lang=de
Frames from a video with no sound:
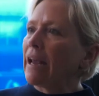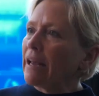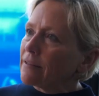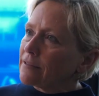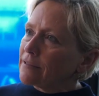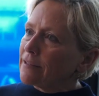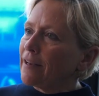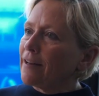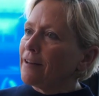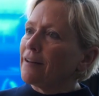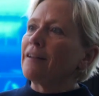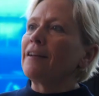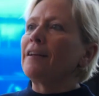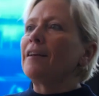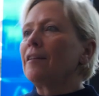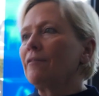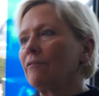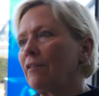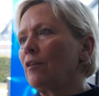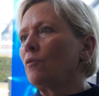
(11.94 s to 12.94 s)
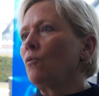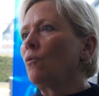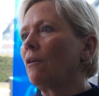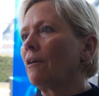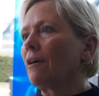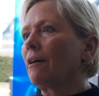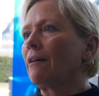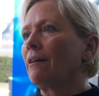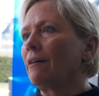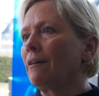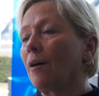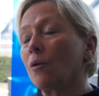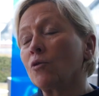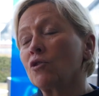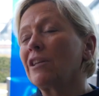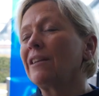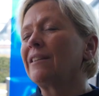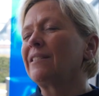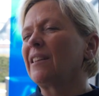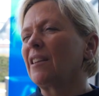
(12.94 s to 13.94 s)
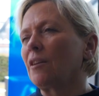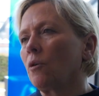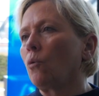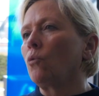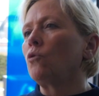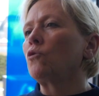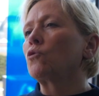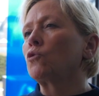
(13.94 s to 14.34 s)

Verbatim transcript: Im Interview erklärt sie, warum es ihr wichtig